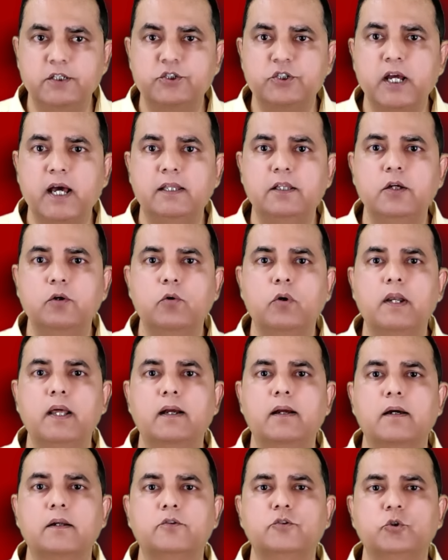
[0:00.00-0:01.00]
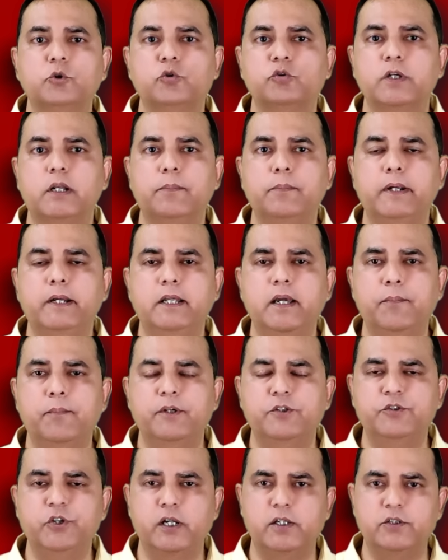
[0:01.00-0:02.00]
की शादी को लेकर सोशल मीडिया
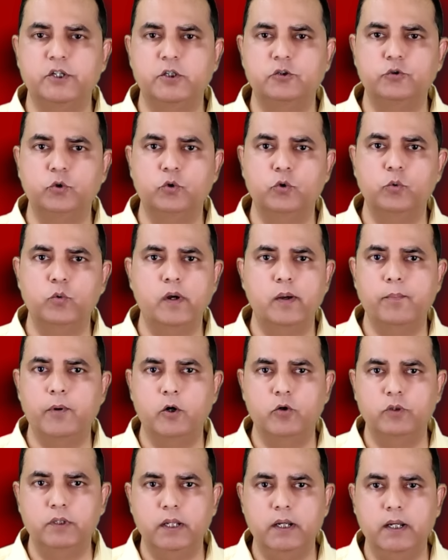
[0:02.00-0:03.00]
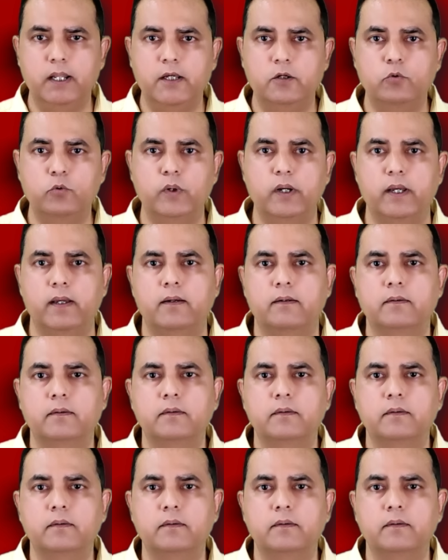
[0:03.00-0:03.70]
में चर्चा शुरू हुए बहुत दिन नहीं हुए